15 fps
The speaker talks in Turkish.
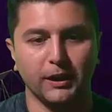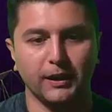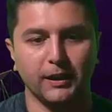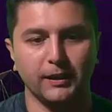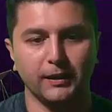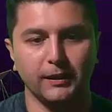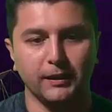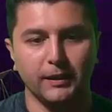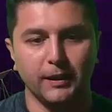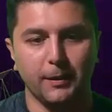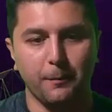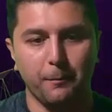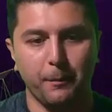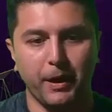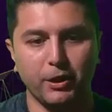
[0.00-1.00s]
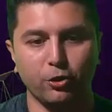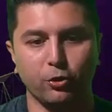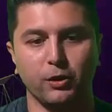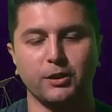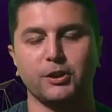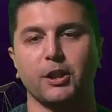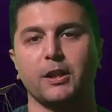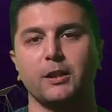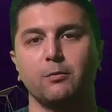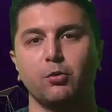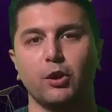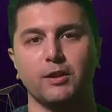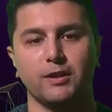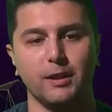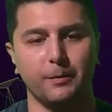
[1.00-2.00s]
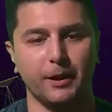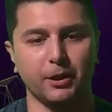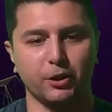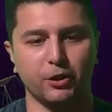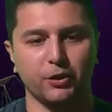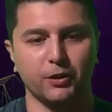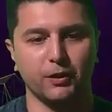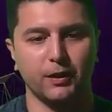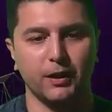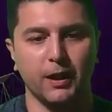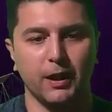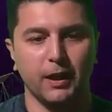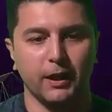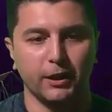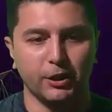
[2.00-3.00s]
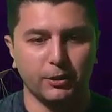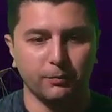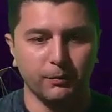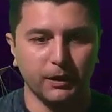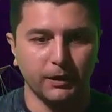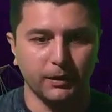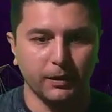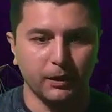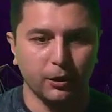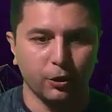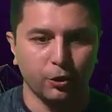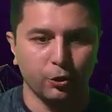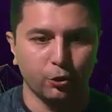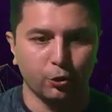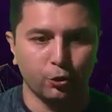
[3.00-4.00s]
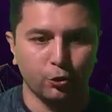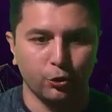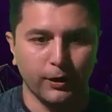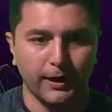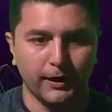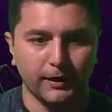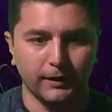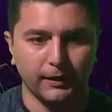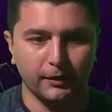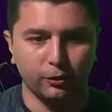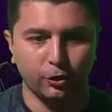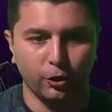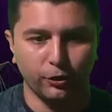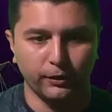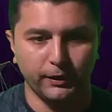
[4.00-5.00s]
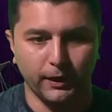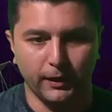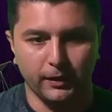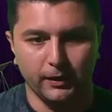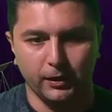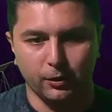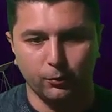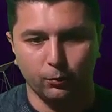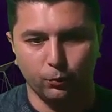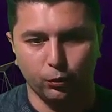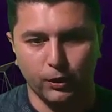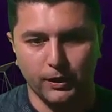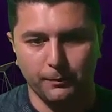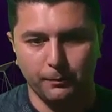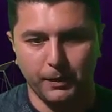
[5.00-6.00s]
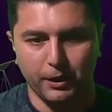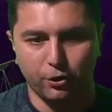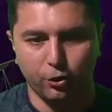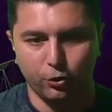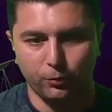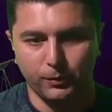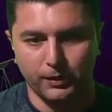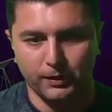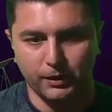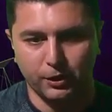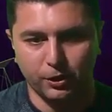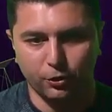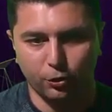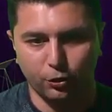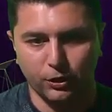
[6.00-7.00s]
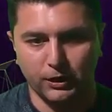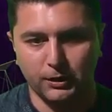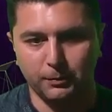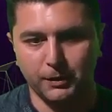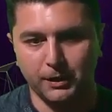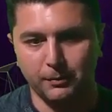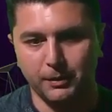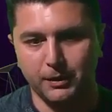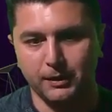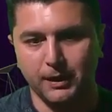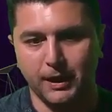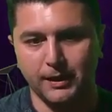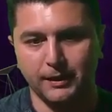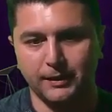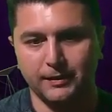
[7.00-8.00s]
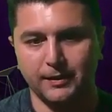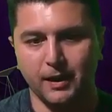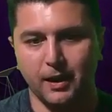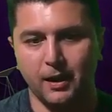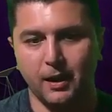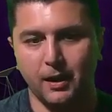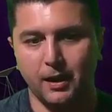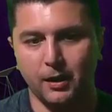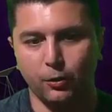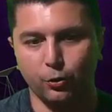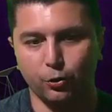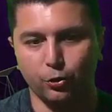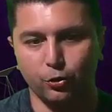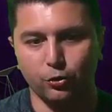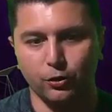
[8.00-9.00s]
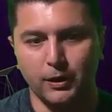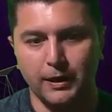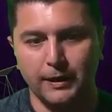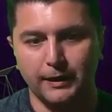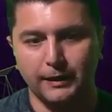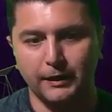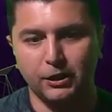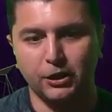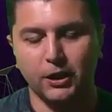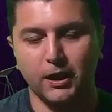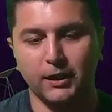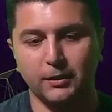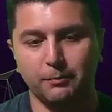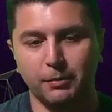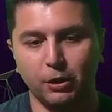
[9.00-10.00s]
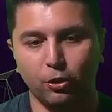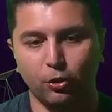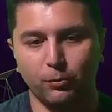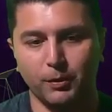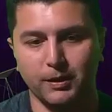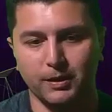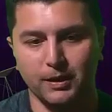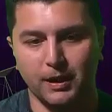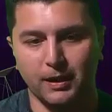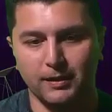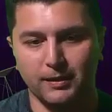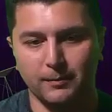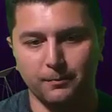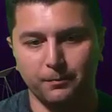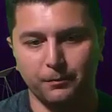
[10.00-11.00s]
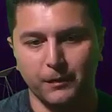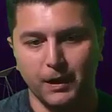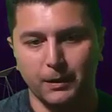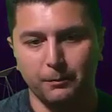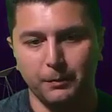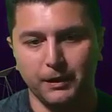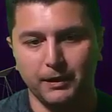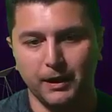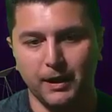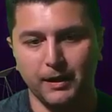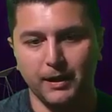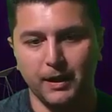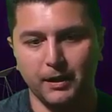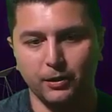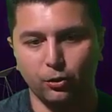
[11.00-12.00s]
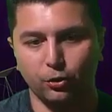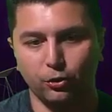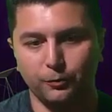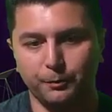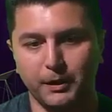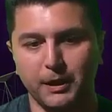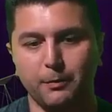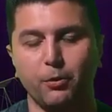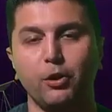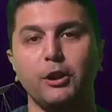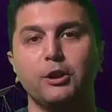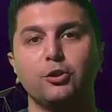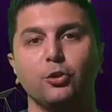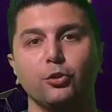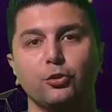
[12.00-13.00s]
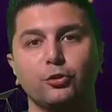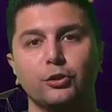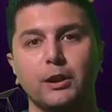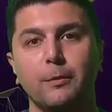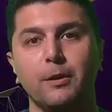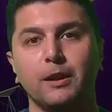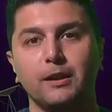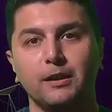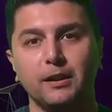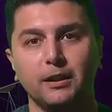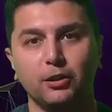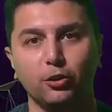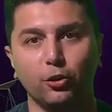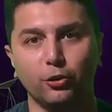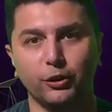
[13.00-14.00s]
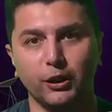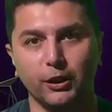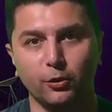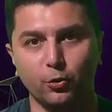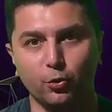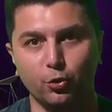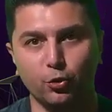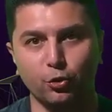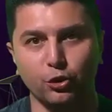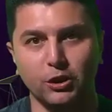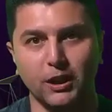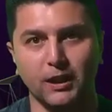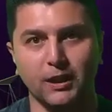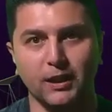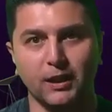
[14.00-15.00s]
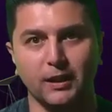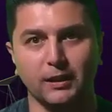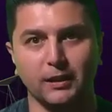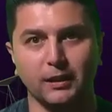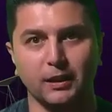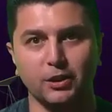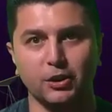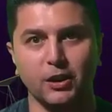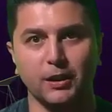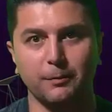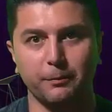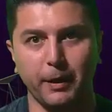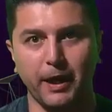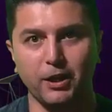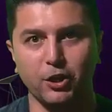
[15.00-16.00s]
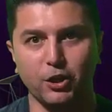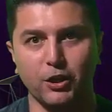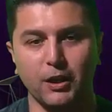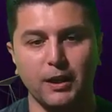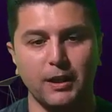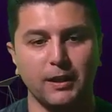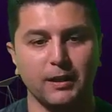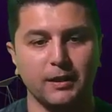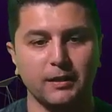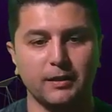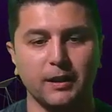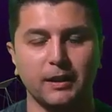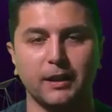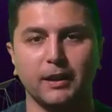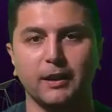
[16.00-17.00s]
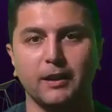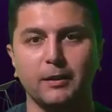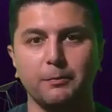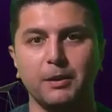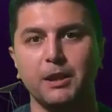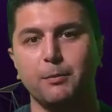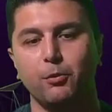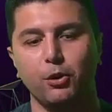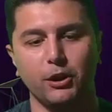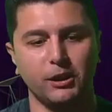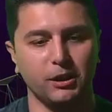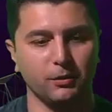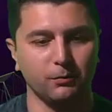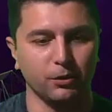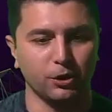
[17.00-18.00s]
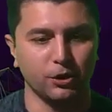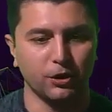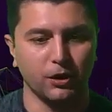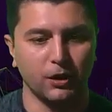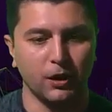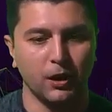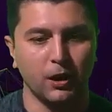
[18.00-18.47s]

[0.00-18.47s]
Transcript: kenarı 5 olacak. Burası da 5. E şimdi şuraya kadarı 4 ya. Buranın 5 olması için şu iki birimin yani ikisi de AA olsun. 2A'nın 1 olması lazım. Bir tane A ne olur? 1 bölü 2 olur. Demek ki dikdörtgenin uzun kenarı arkadaşlar 5. Kısa kenarı 1 bölü 2'ymiş.